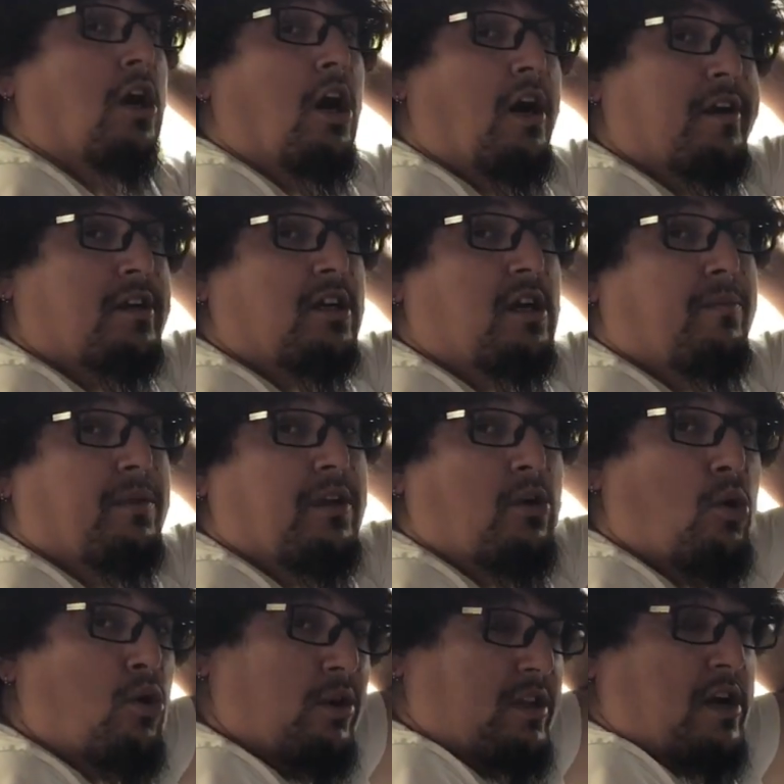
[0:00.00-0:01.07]
Arka kapıları
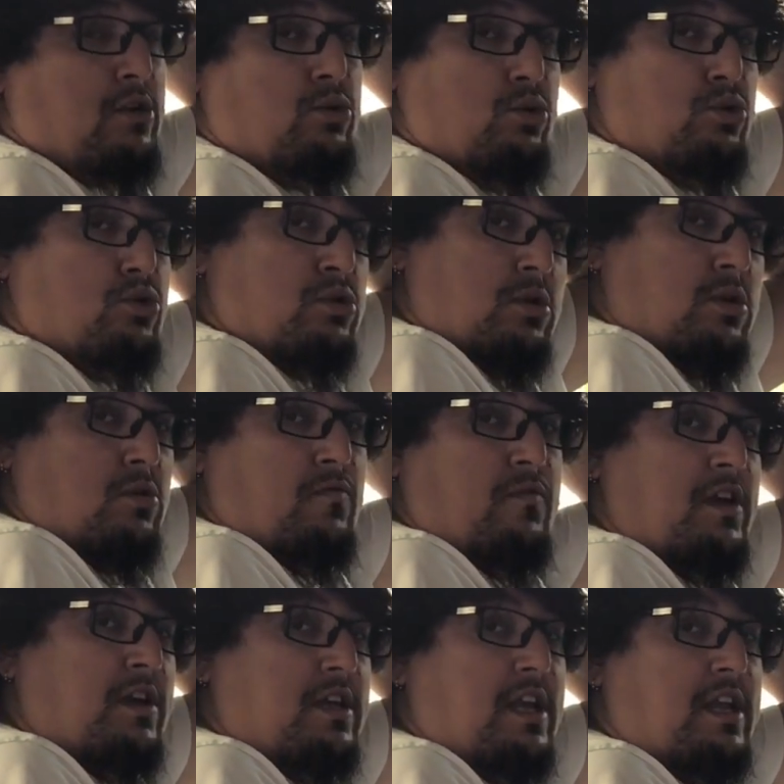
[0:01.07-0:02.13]
o kadar düz
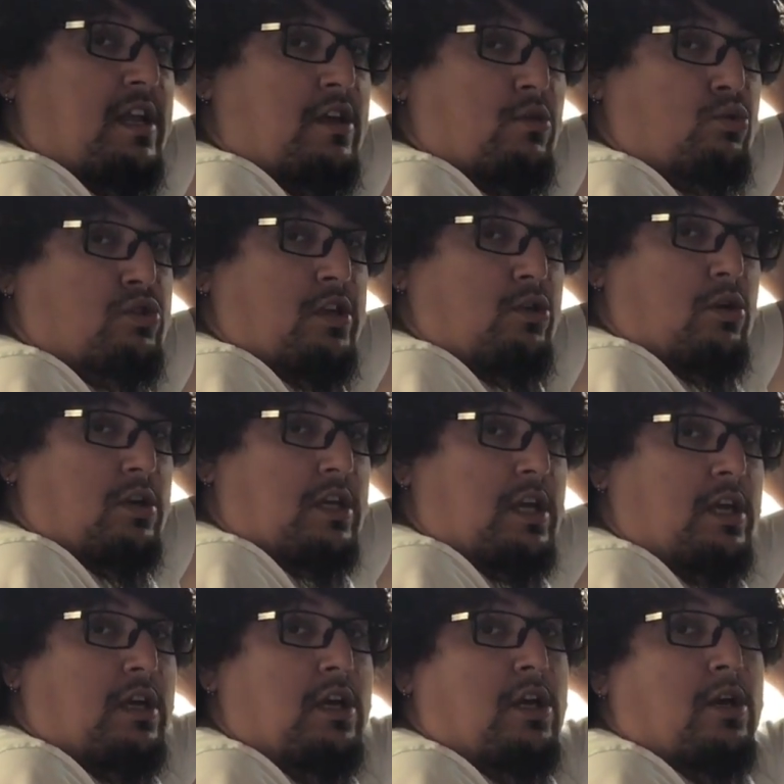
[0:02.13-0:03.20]
ve geriye uzanıyor
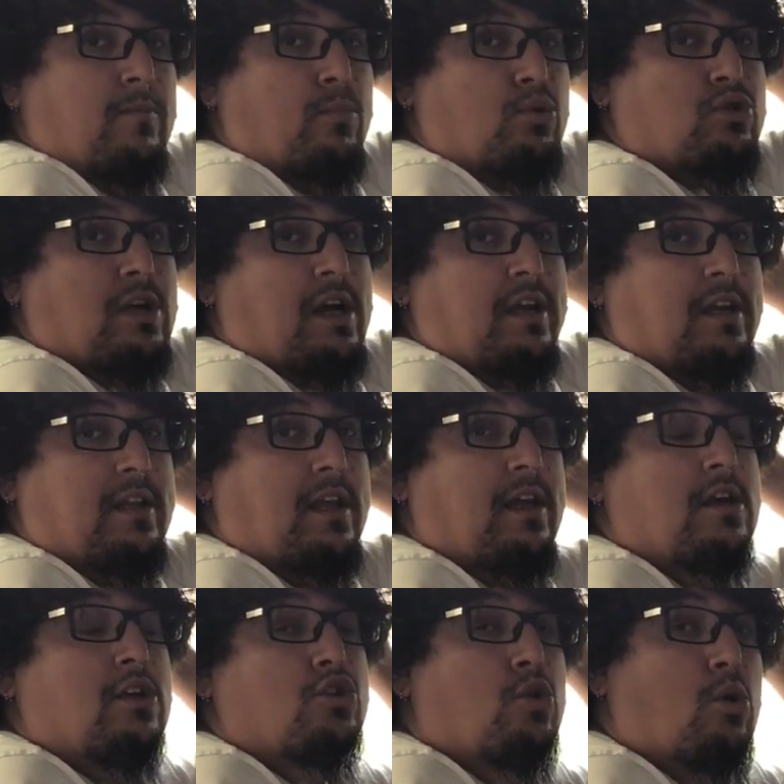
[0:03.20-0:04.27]
ki bu
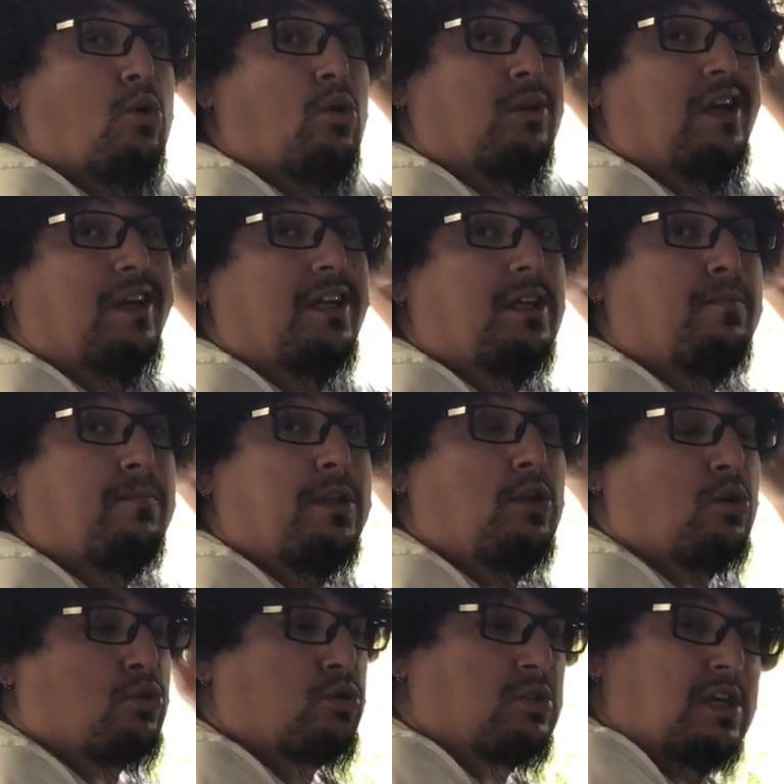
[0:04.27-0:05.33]
sayede çok kolay inip
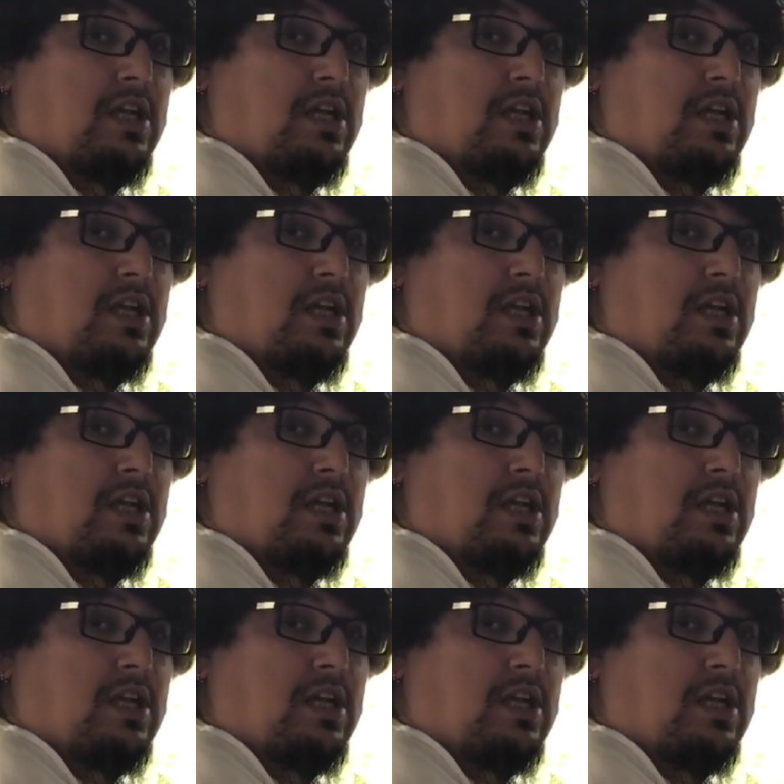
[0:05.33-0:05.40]
biniyorsunuz.